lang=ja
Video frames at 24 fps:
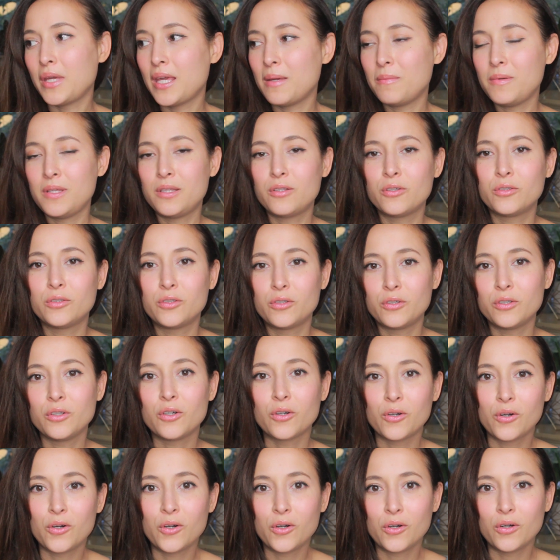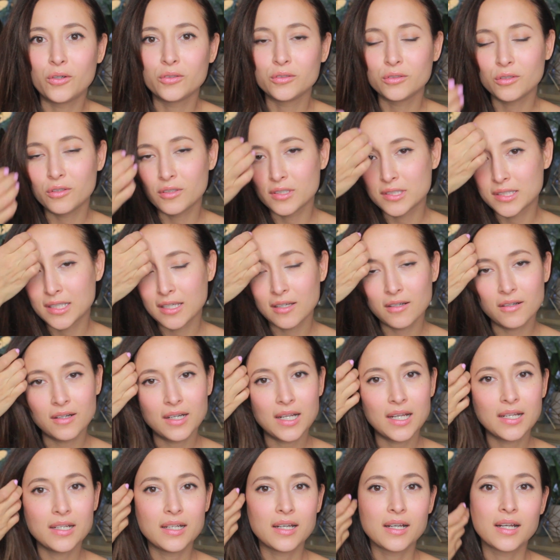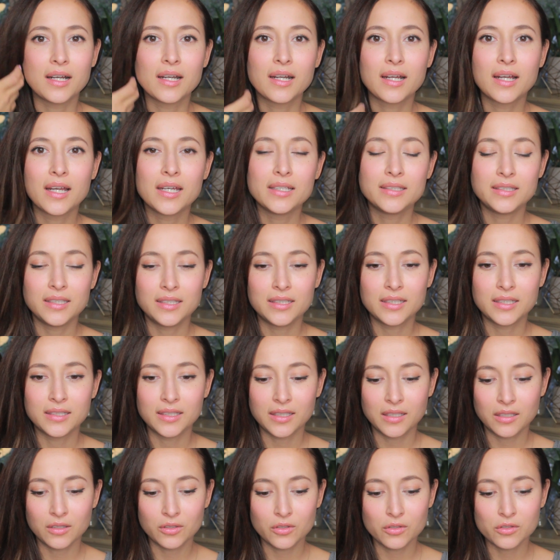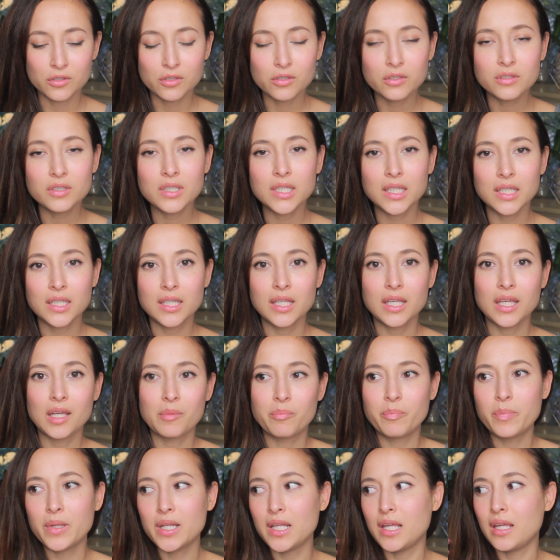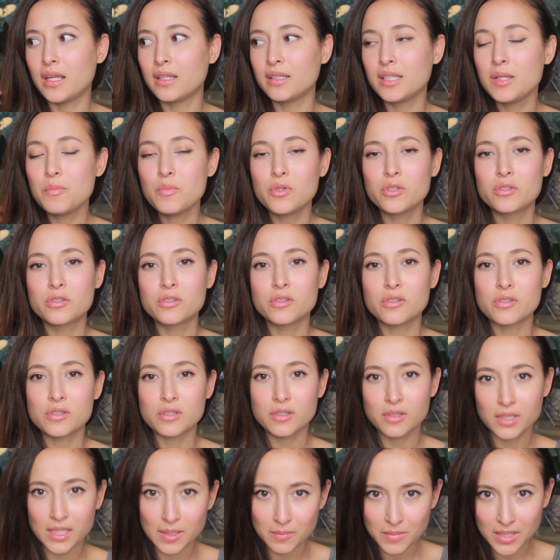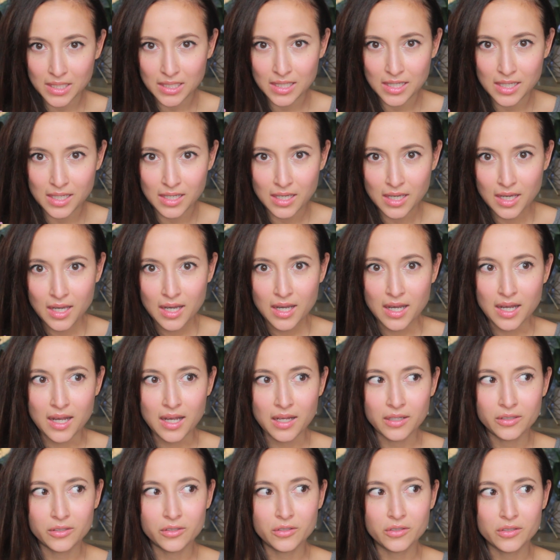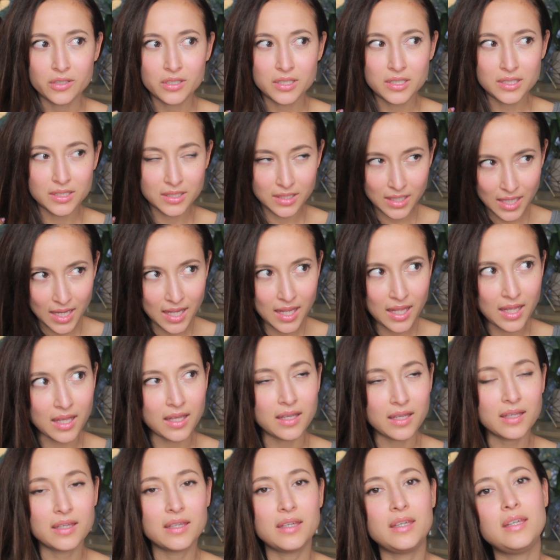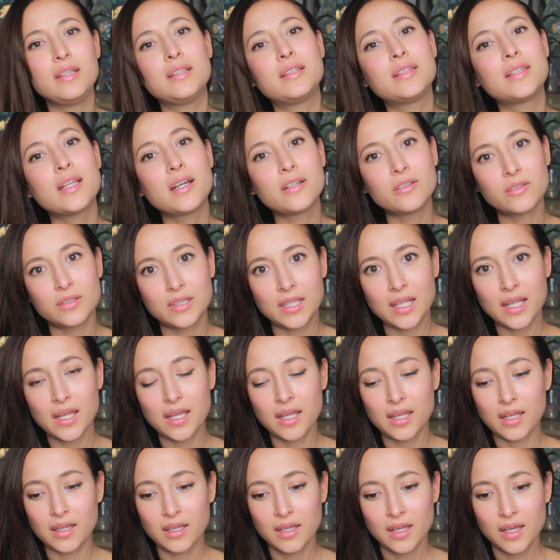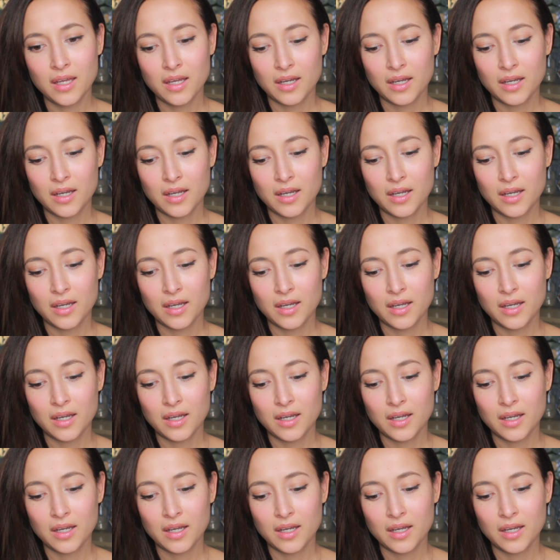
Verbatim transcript: ベイビーとの旅行、ノースカロライナから帰ってきたんだけど、その時にやっぱり荷物少なめに、あの、して行ったので、